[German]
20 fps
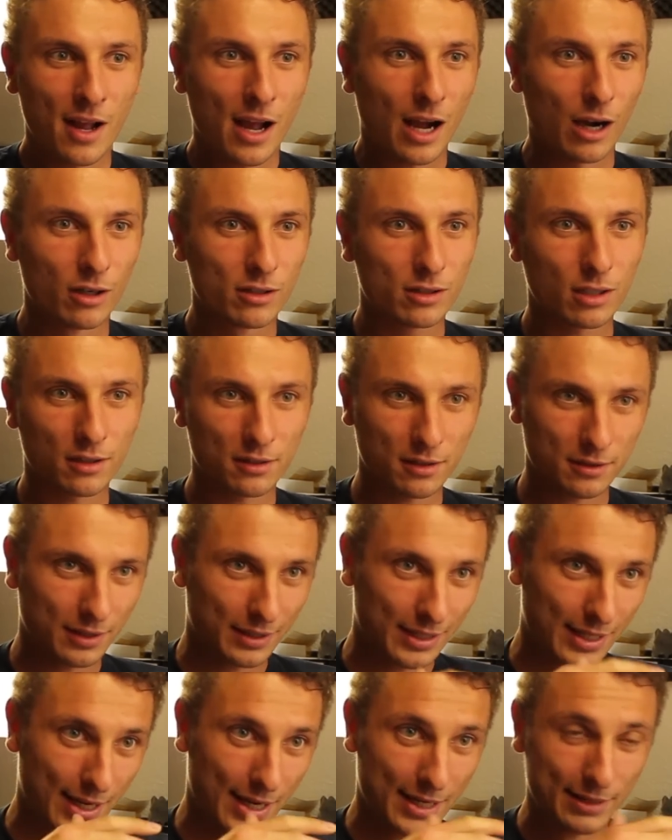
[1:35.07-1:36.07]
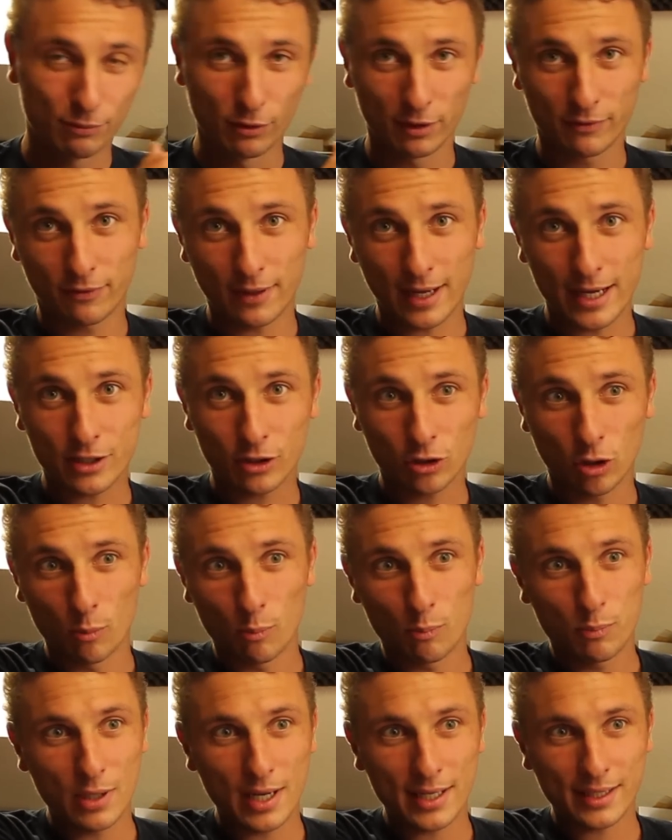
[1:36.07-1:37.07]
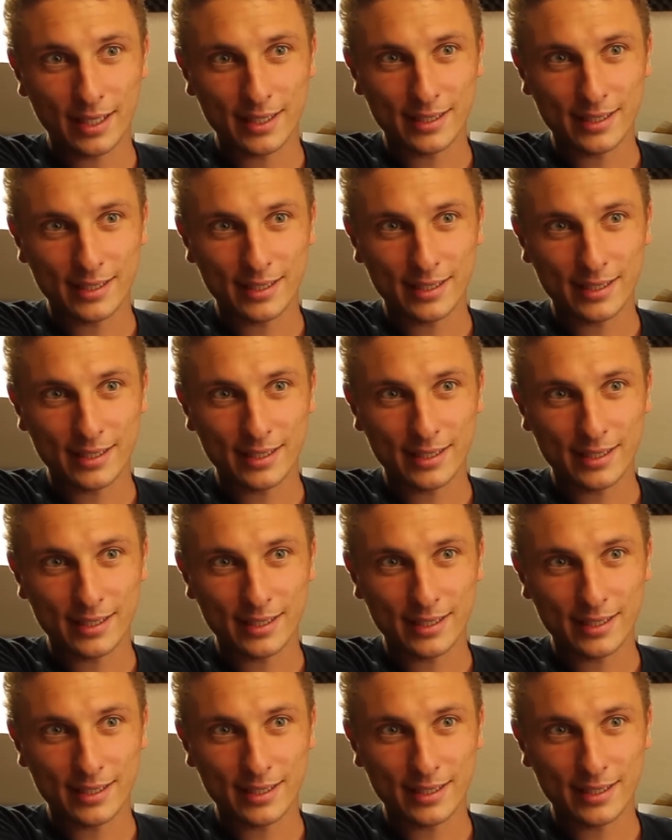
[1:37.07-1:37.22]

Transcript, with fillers: außer es wird vielleicht komplett,